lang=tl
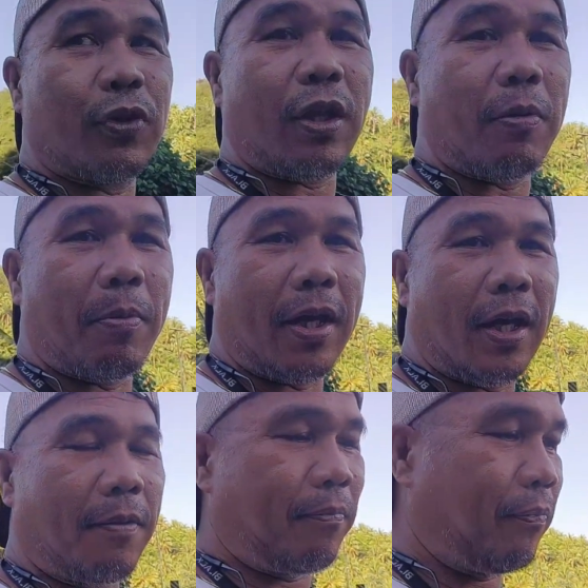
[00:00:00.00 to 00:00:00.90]
pupunta
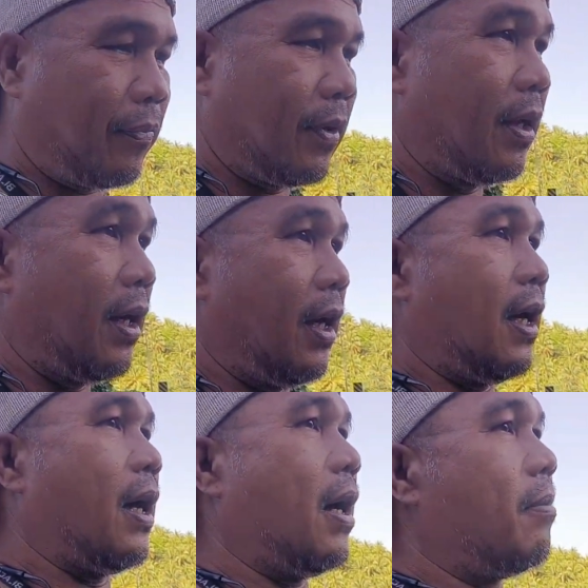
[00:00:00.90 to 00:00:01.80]
mamaya
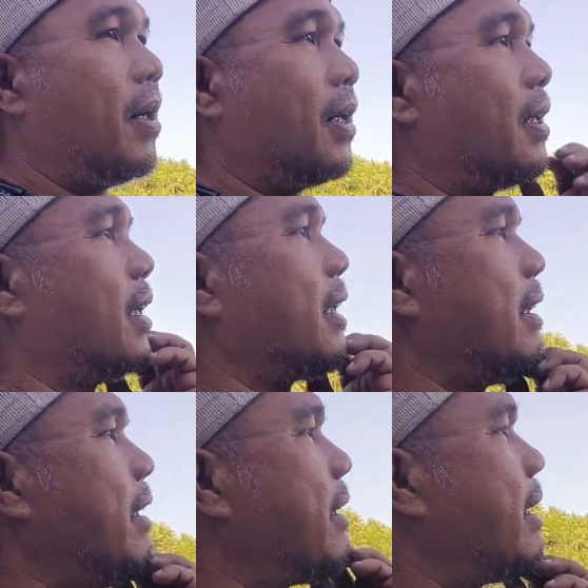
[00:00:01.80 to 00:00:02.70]
habang
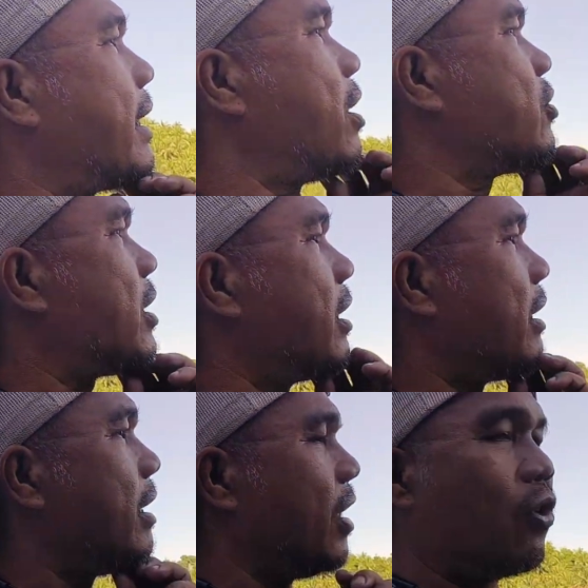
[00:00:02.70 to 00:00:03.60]
naghihintay tayo sa
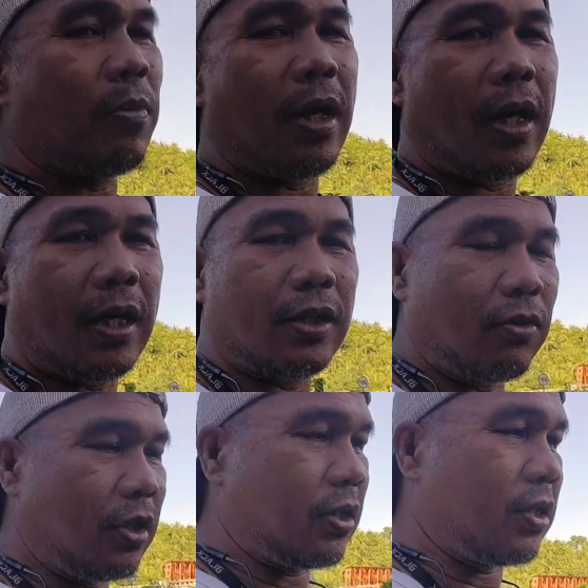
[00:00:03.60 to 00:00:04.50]
kanila dito mga
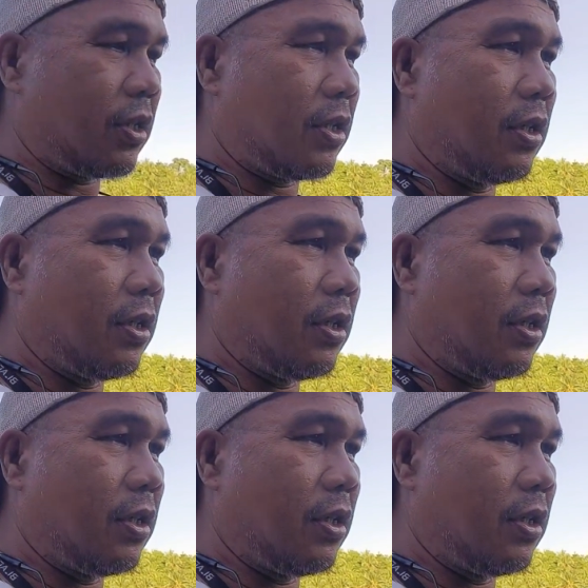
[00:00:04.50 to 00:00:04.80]
katolits